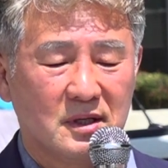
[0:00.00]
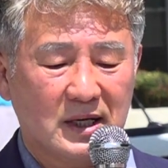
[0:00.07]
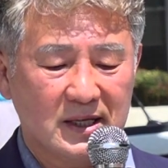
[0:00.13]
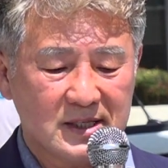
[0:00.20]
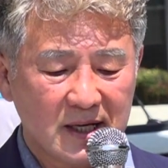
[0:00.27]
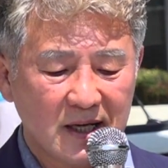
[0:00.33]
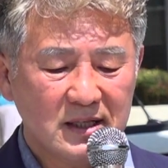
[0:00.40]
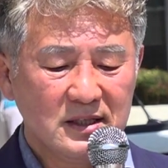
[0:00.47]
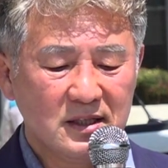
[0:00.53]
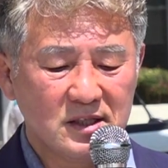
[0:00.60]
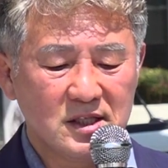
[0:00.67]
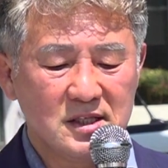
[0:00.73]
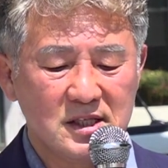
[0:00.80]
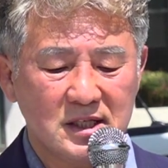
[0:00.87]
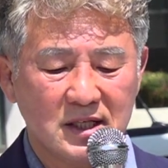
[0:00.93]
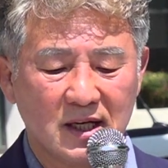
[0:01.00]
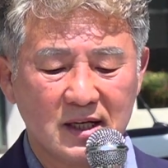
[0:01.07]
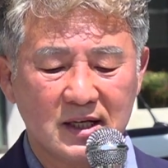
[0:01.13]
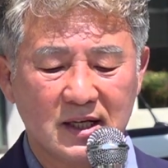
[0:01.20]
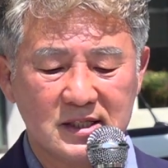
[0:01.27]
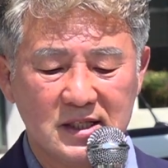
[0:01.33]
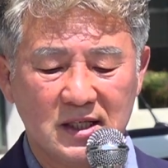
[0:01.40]
가장 늦은
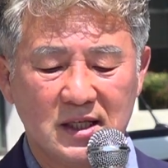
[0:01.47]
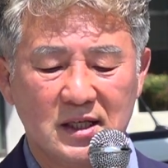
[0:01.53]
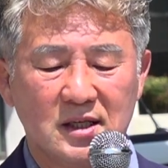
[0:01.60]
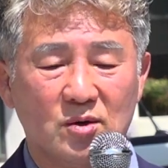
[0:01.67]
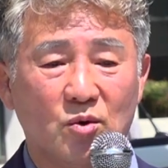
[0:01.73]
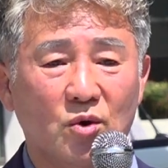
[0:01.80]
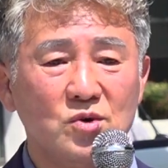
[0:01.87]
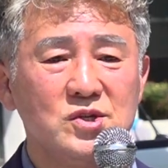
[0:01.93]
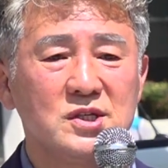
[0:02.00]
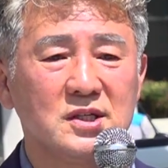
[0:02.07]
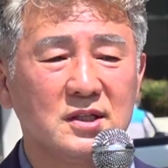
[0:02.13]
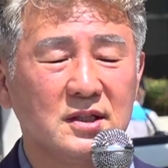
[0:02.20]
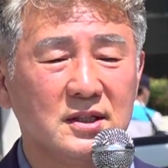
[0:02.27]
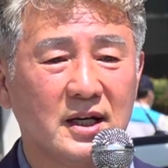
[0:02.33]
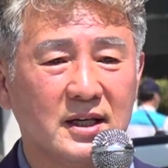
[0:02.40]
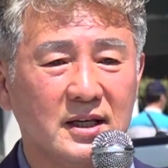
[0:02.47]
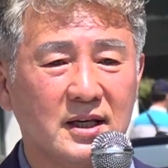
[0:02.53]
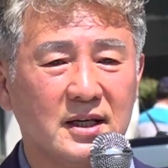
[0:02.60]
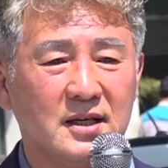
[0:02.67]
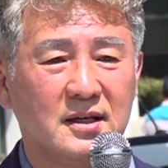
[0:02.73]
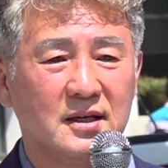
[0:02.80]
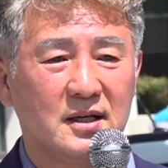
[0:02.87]
시간까지 혼신을
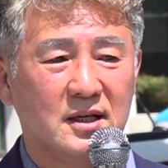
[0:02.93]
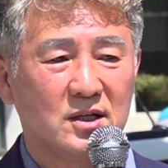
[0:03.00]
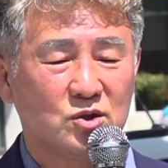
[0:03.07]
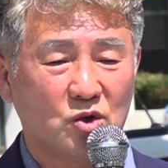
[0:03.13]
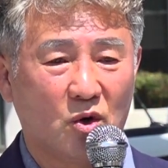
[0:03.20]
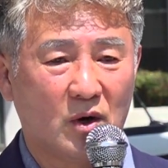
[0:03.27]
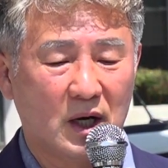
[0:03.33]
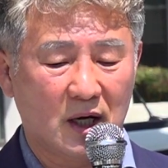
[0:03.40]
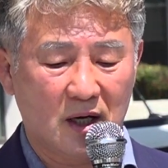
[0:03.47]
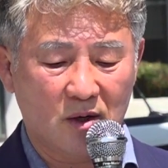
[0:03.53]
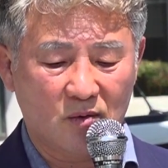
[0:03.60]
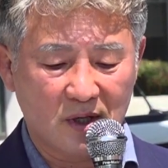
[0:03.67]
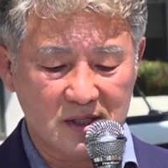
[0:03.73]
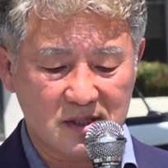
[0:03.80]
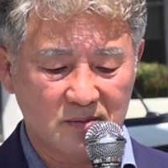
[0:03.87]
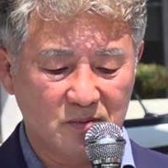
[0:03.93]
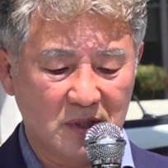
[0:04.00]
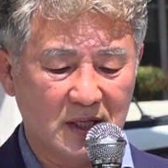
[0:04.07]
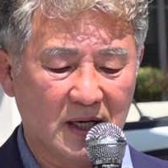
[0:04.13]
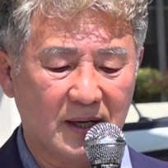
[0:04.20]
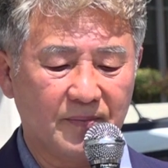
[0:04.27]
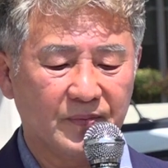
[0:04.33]
다해
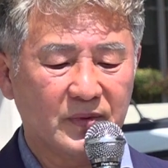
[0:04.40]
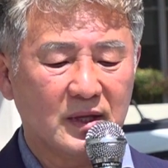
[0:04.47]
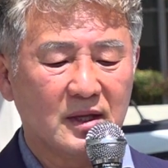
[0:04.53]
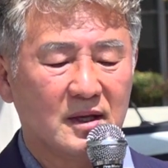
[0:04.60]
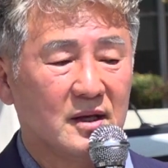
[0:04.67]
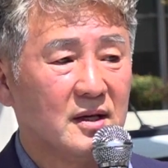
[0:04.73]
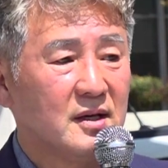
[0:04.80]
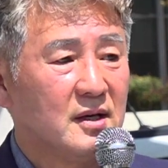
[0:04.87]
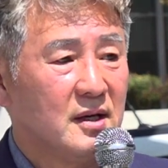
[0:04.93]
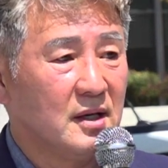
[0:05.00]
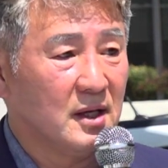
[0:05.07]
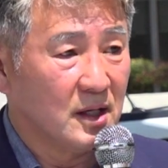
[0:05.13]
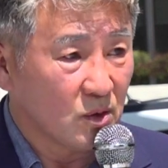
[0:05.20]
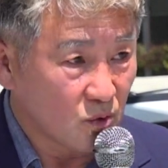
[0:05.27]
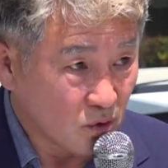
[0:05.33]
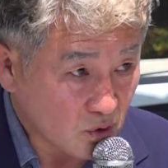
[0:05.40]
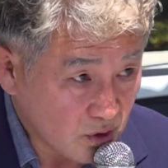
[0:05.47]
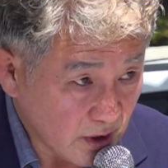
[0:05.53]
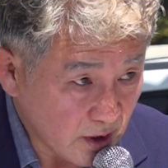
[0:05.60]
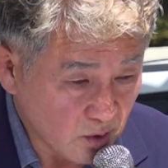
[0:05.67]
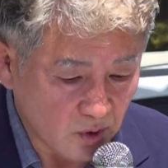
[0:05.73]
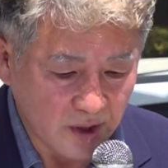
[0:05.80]
도와왔습니다.
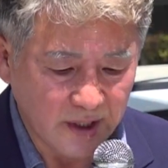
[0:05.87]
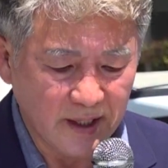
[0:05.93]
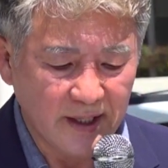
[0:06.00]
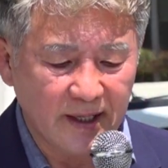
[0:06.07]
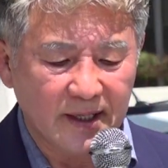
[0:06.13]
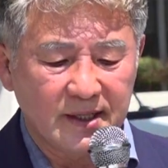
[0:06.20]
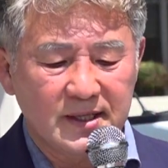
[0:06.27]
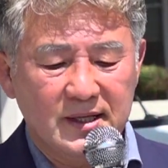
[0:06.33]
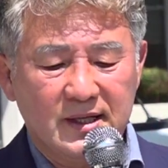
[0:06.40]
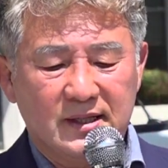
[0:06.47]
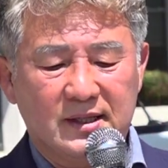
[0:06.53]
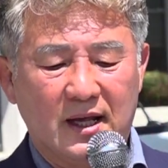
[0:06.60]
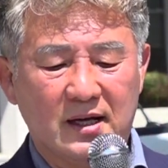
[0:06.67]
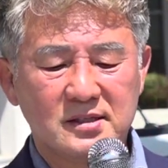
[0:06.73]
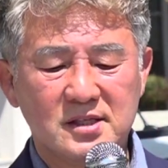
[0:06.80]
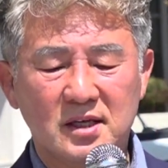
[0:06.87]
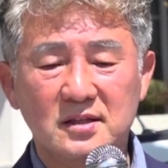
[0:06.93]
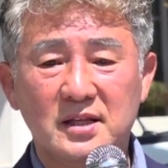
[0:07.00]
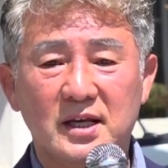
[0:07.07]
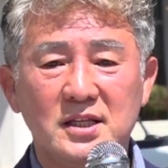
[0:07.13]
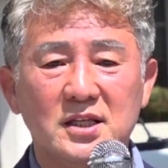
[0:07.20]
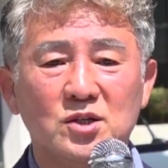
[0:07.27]
국회의원에
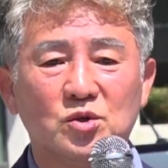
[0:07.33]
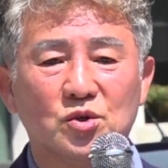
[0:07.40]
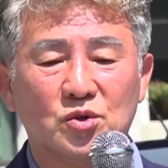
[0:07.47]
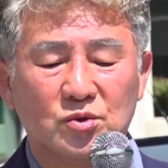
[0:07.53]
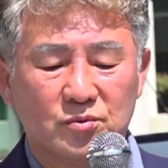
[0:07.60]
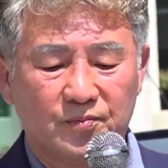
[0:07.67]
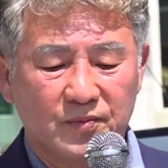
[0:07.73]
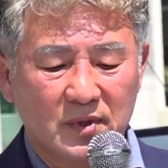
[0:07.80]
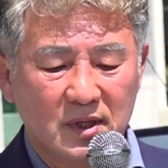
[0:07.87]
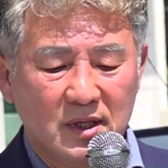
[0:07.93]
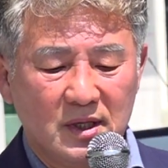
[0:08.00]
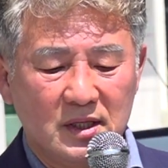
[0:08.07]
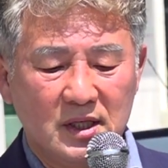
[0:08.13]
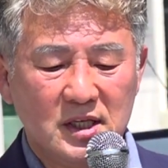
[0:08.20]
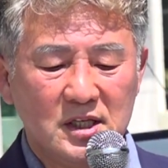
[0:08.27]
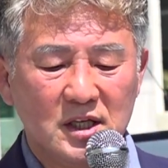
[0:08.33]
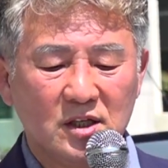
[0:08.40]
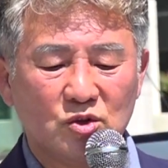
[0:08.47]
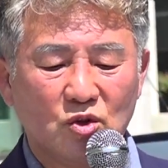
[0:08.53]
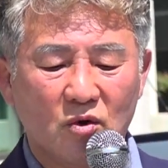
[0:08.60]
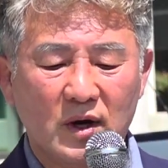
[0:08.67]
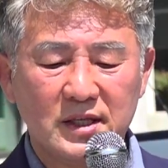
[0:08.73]
당선된 이후
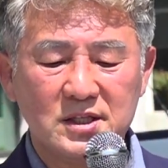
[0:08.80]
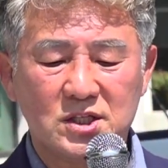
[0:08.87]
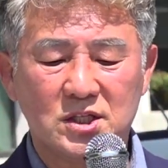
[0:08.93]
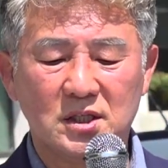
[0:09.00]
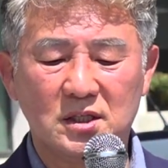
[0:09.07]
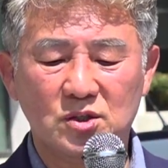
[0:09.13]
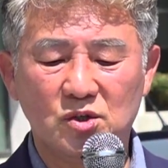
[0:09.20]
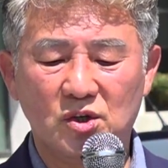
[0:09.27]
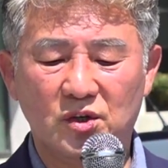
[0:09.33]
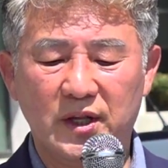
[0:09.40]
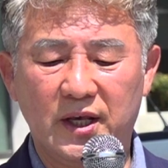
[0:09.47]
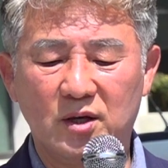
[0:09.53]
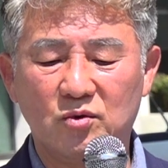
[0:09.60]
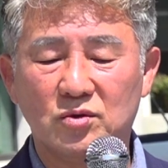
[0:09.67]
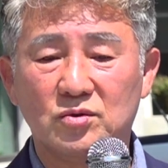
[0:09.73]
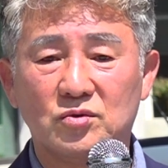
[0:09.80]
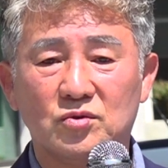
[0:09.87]
2년 동안 지역위원회